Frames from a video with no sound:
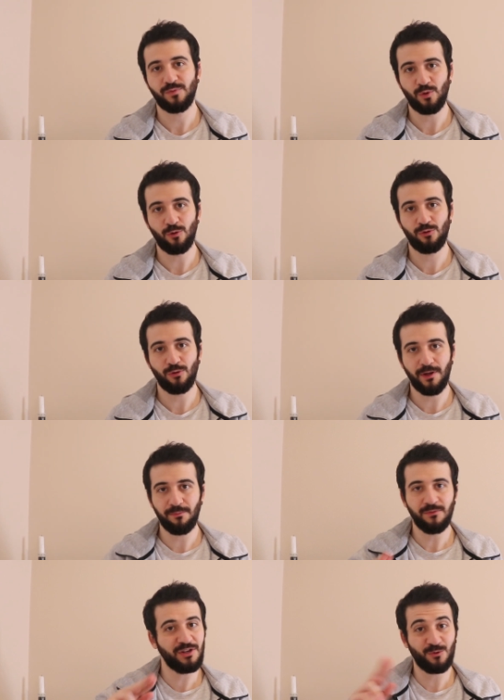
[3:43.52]
4
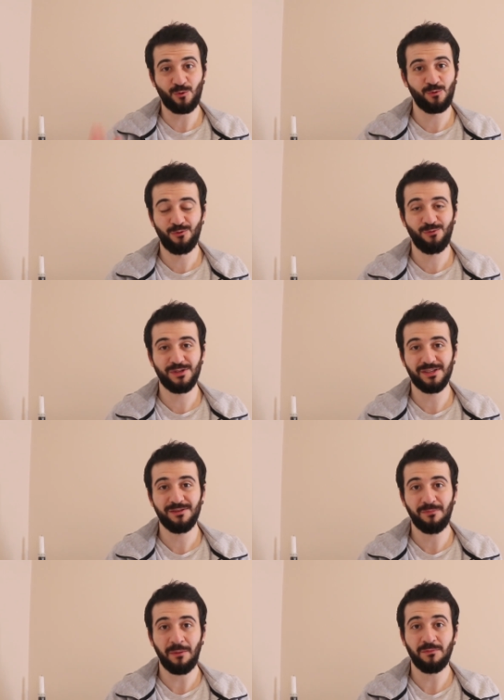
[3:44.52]
dönem direkt okuduğum
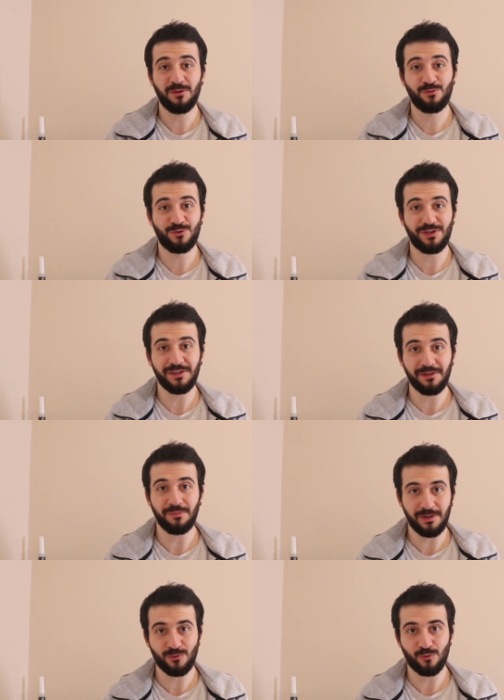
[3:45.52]
için ben 1,5 yılda
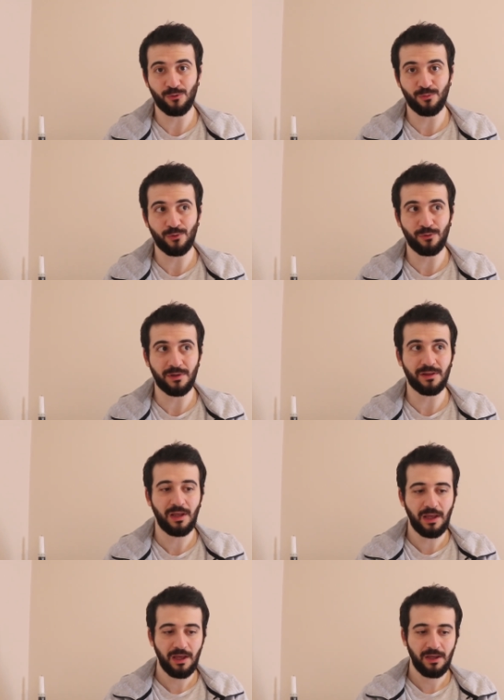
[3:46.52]
mezun oldum okuldan.
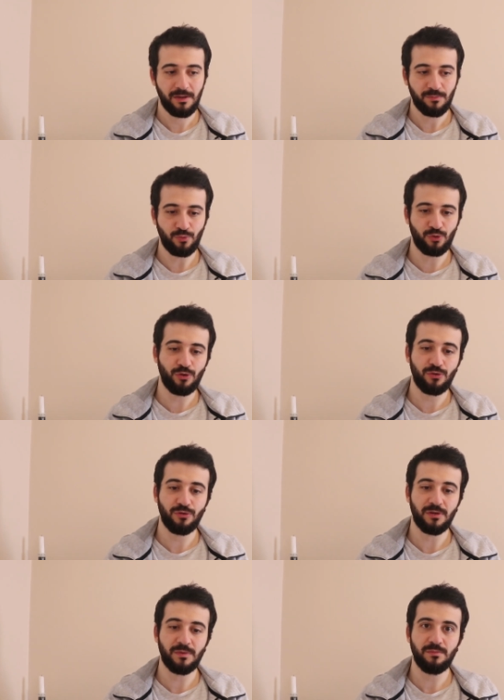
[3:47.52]
Bu 4
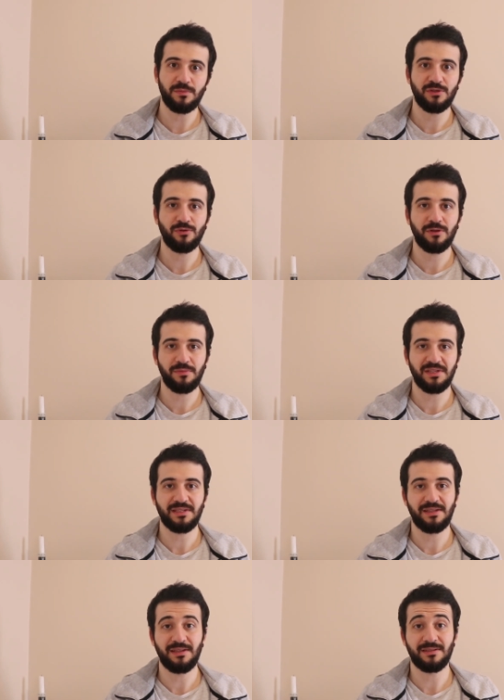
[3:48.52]
dönemin bir dönemi de
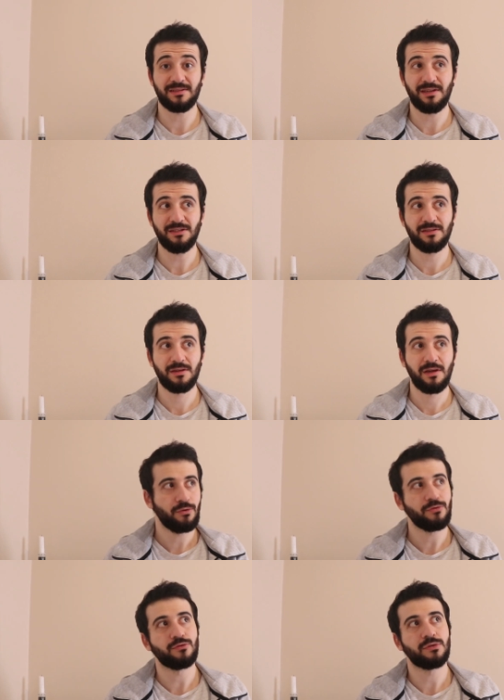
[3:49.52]
zaten staj.
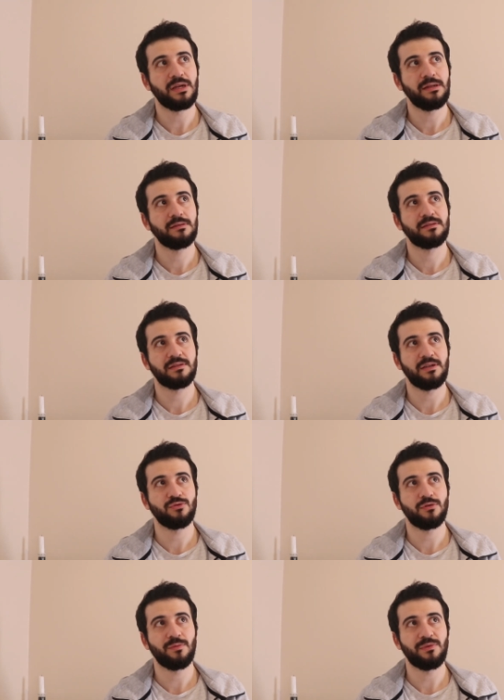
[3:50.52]
O yüzden
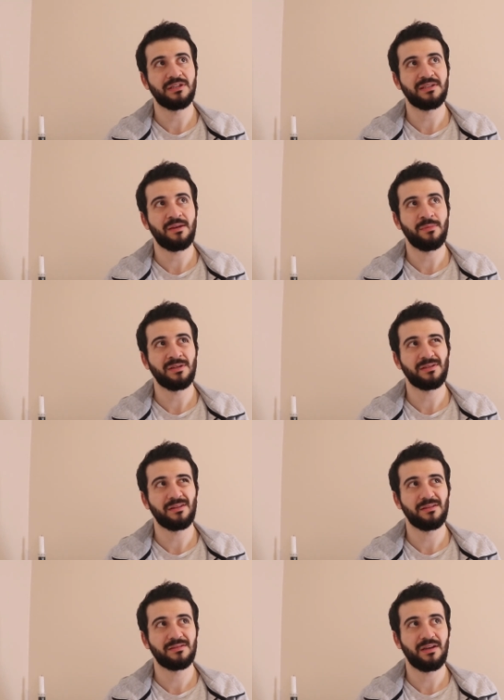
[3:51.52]
staj döneminde
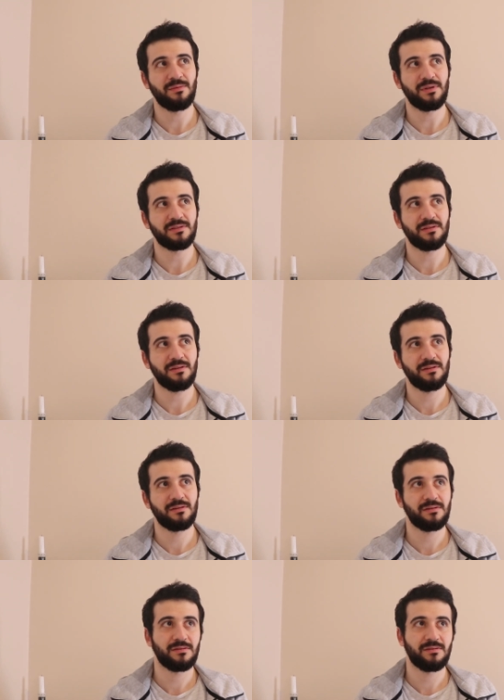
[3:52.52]
saymaysa, saymazsak
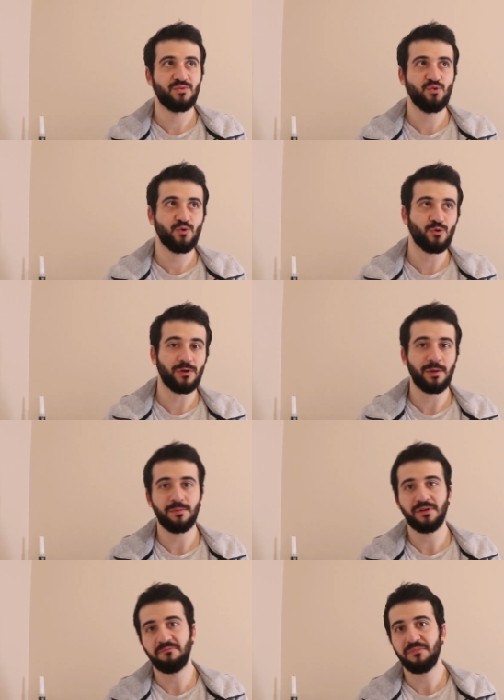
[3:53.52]
3
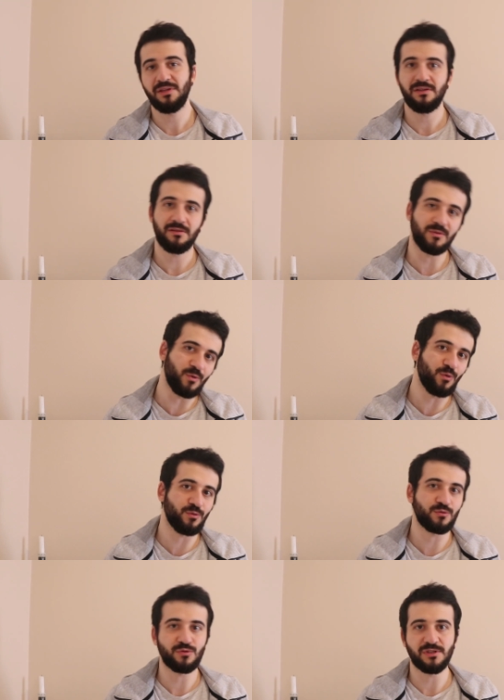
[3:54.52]
dönemlik bir
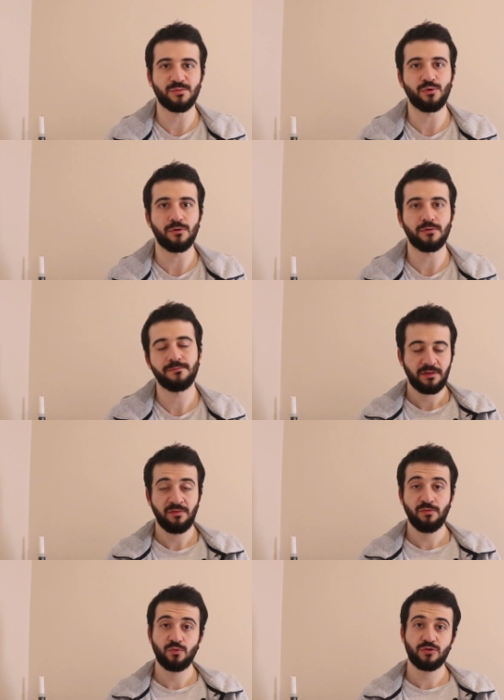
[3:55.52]
okul sürecim oldu.
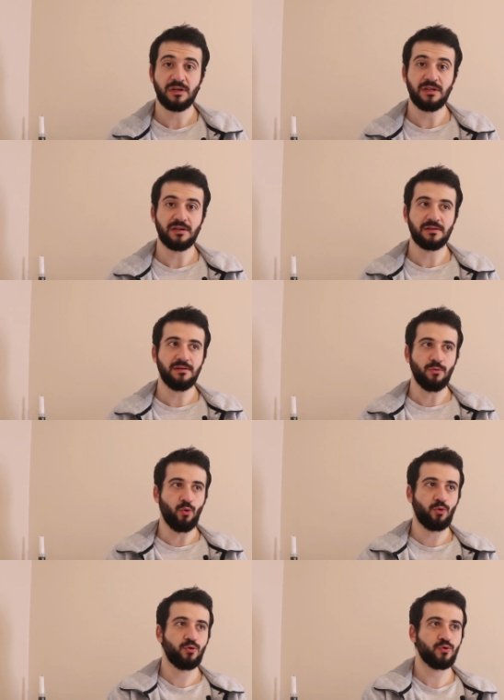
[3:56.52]
Tabii bu sıralarda
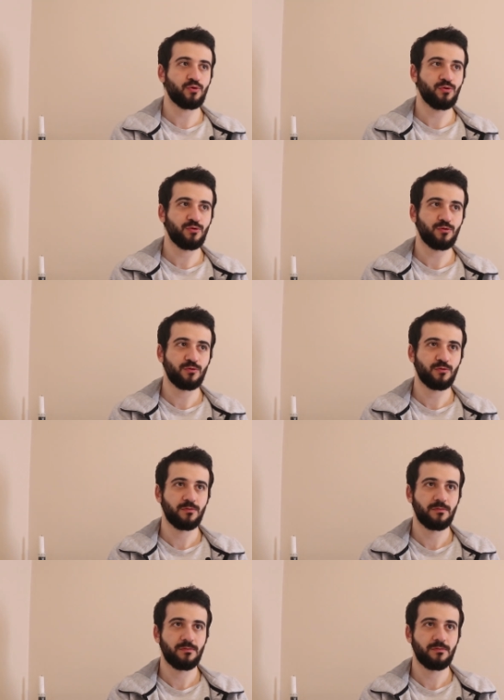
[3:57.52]
okuyorsunuz